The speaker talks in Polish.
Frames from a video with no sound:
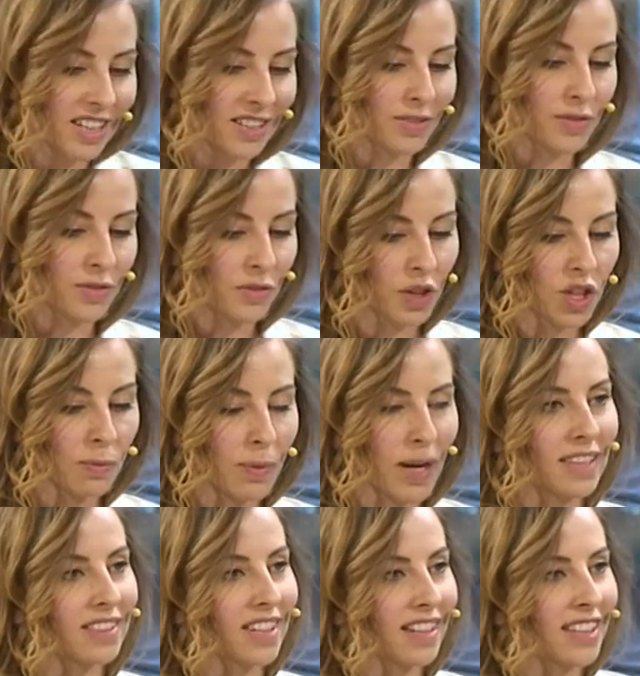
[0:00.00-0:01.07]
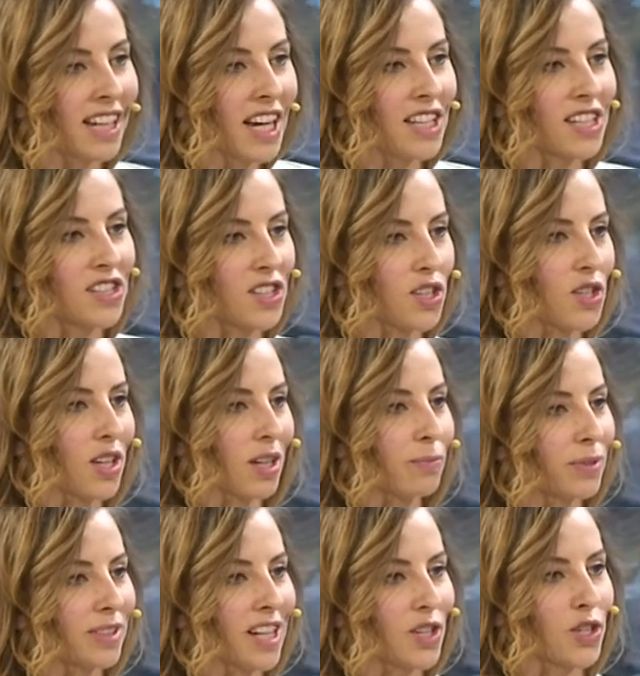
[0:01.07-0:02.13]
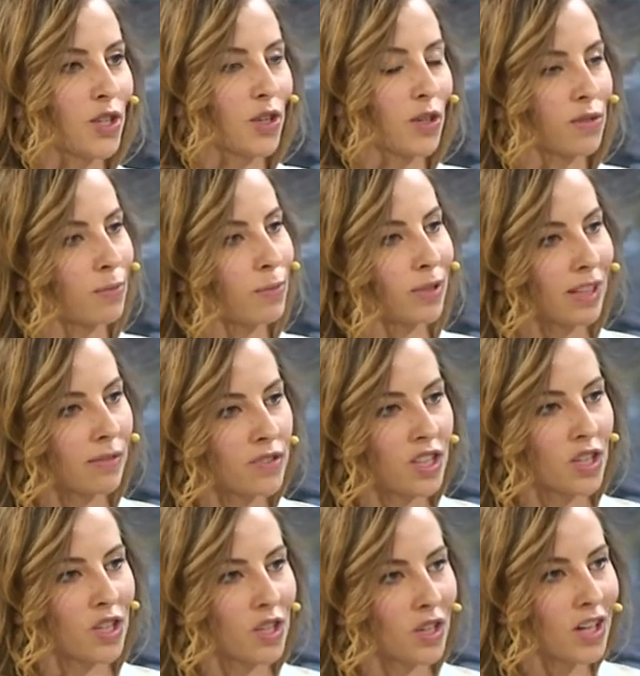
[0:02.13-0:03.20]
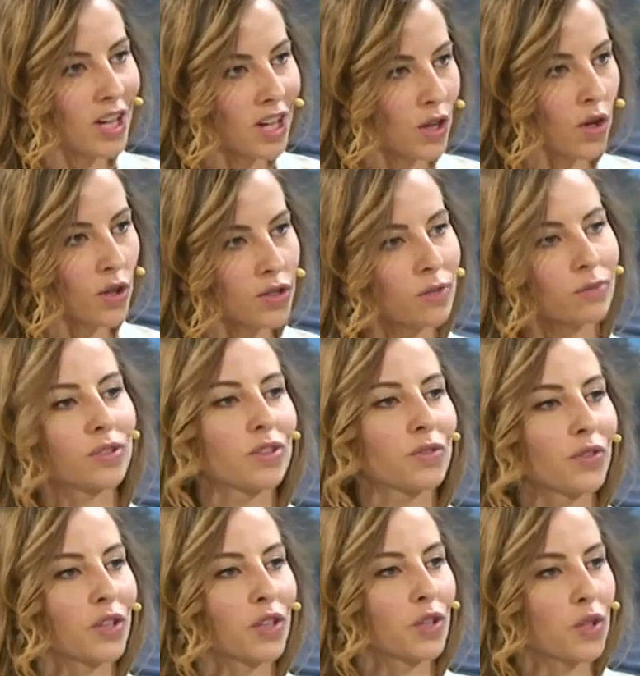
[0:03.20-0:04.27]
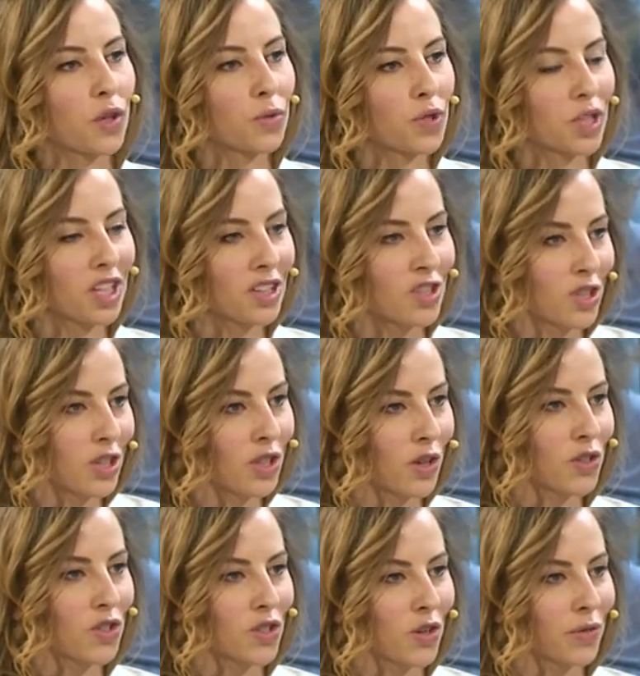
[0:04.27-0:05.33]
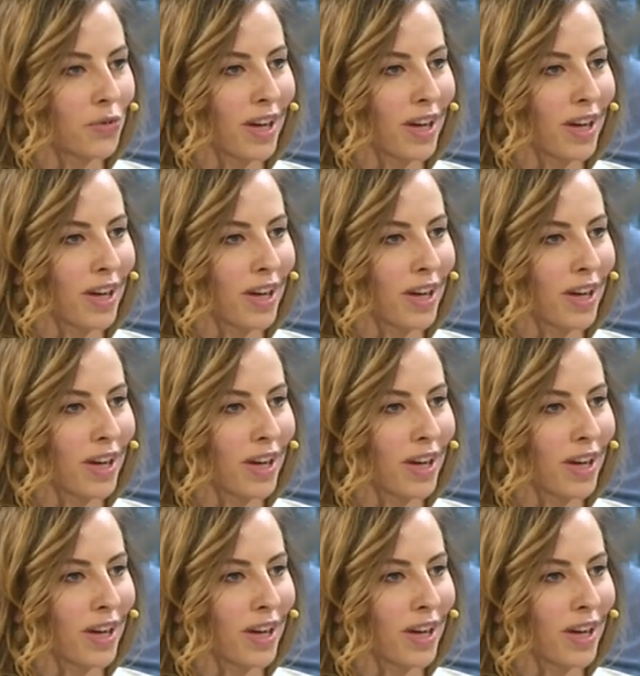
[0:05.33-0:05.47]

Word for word: e, w Twoich planach jest też jakby dalszy rozwój, bo tak widzę, że rosną te Twoje książki, jeżeli chodzi o wiek.